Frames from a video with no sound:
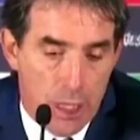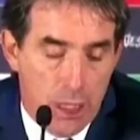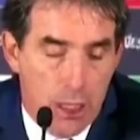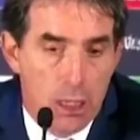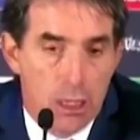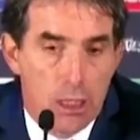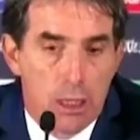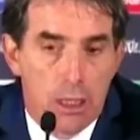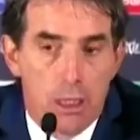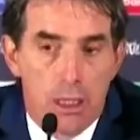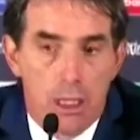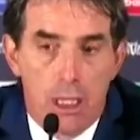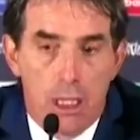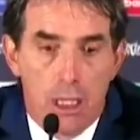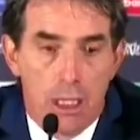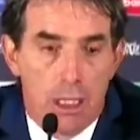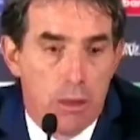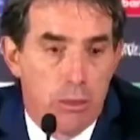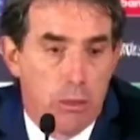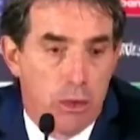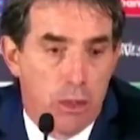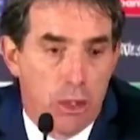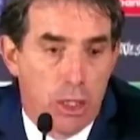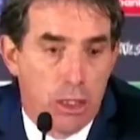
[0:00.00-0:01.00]
es el
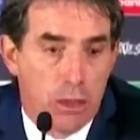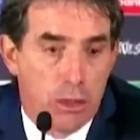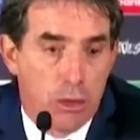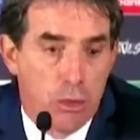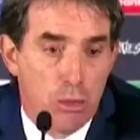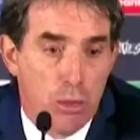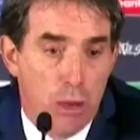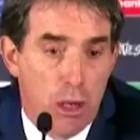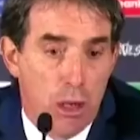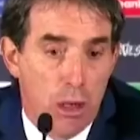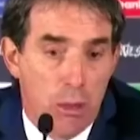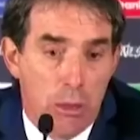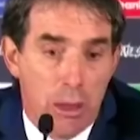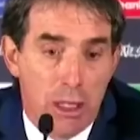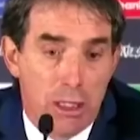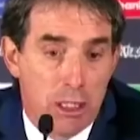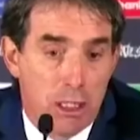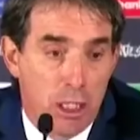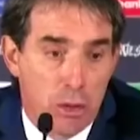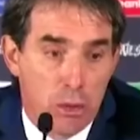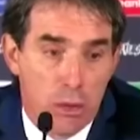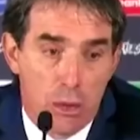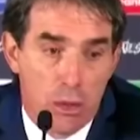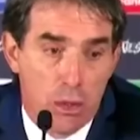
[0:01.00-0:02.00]
equipo que ha sumado más
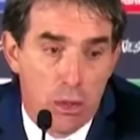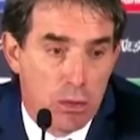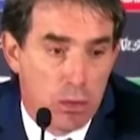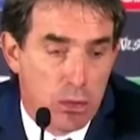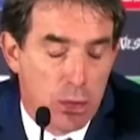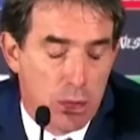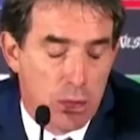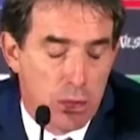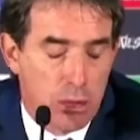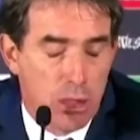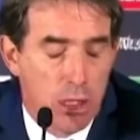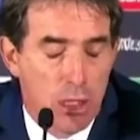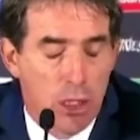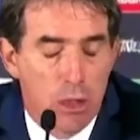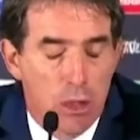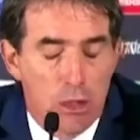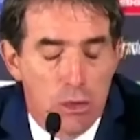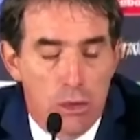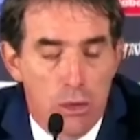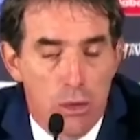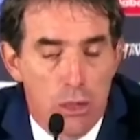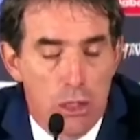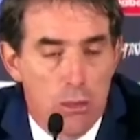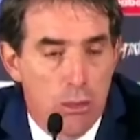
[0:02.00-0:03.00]
títulos en
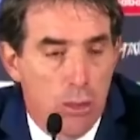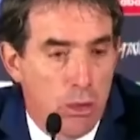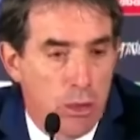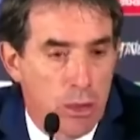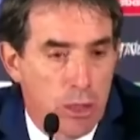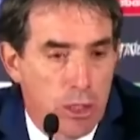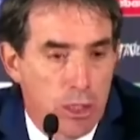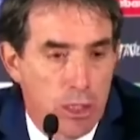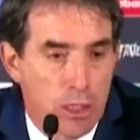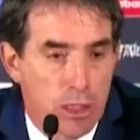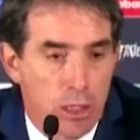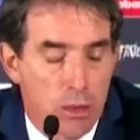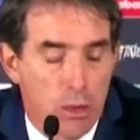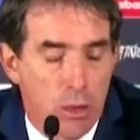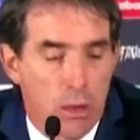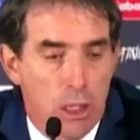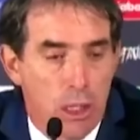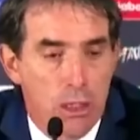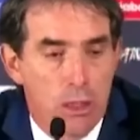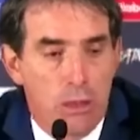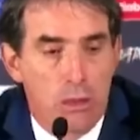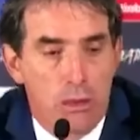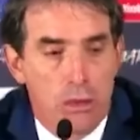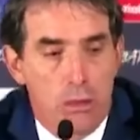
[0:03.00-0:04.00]
los últimos 25
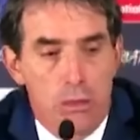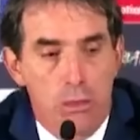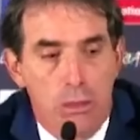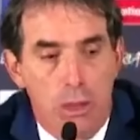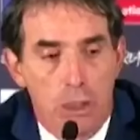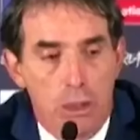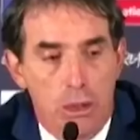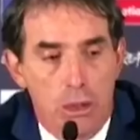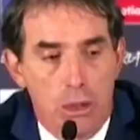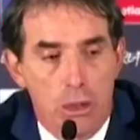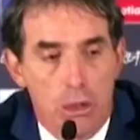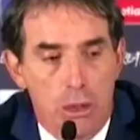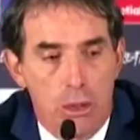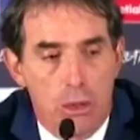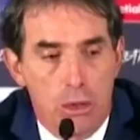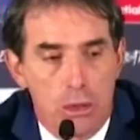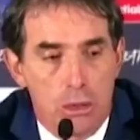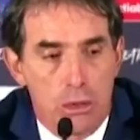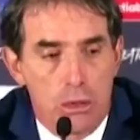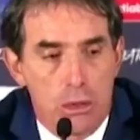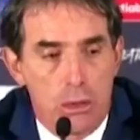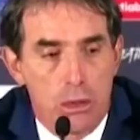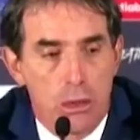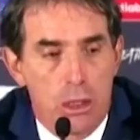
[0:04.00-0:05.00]
años, sumando
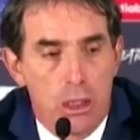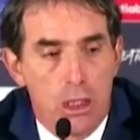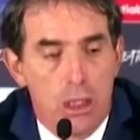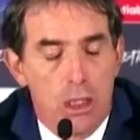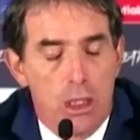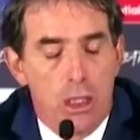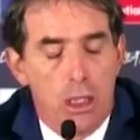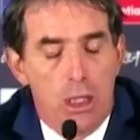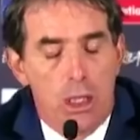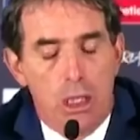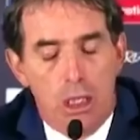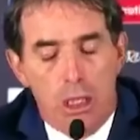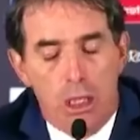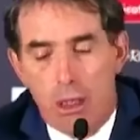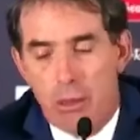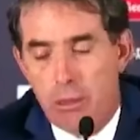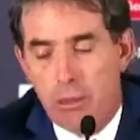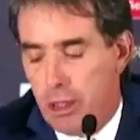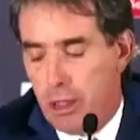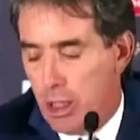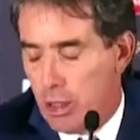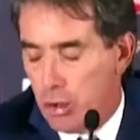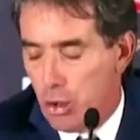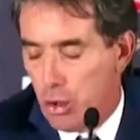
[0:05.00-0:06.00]
los
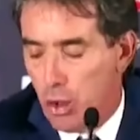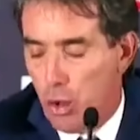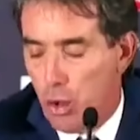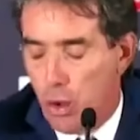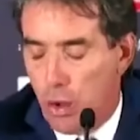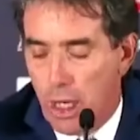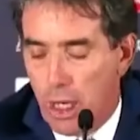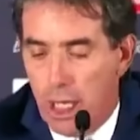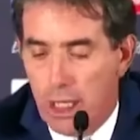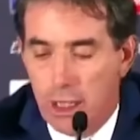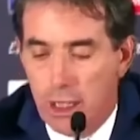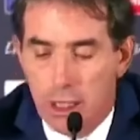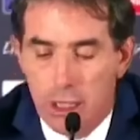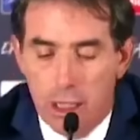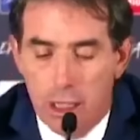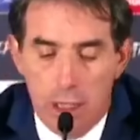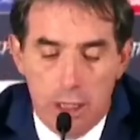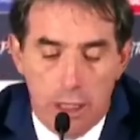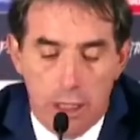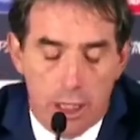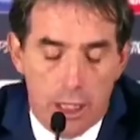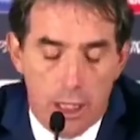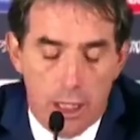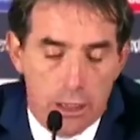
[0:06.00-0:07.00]
campeonatos locales e
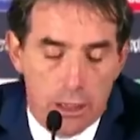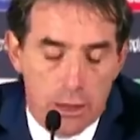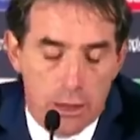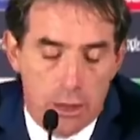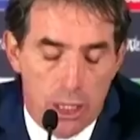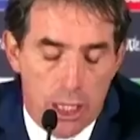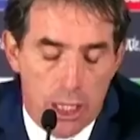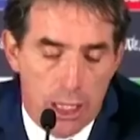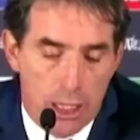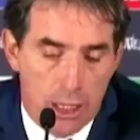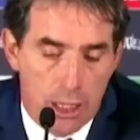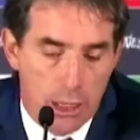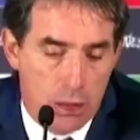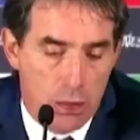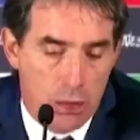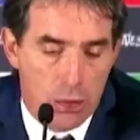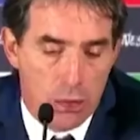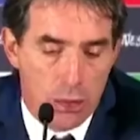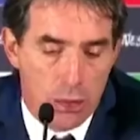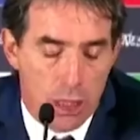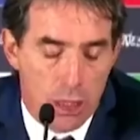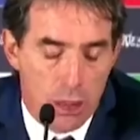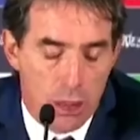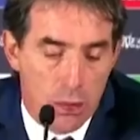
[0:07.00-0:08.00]
internacionales,
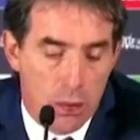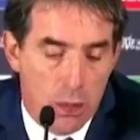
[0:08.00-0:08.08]
cosa que nos